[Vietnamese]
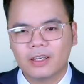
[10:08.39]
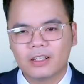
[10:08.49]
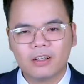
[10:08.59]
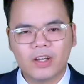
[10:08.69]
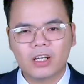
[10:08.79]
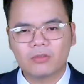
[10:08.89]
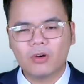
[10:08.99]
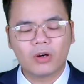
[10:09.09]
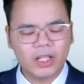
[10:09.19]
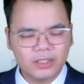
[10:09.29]
Đứng về góc
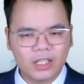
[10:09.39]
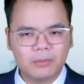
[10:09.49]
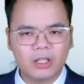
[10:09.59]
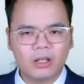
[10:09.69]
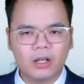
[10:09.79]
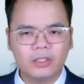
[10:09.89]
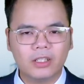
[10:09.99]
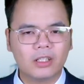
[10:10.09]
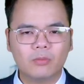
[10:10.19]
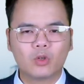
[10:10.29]
độ kinh tế mà nói thì
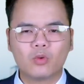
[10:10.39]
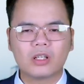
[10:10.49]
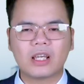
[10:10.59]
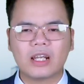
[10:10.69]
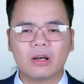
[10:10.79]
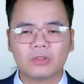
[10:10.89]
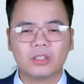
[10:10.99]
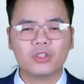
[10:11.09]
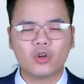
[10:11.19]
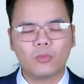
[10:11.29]
không một quốc gia nào
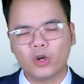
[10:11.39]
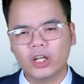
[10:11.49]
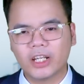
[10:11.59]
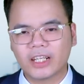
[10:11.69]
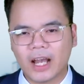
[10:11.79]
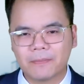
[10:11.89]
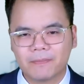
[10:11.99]
từ chối món hời này cả.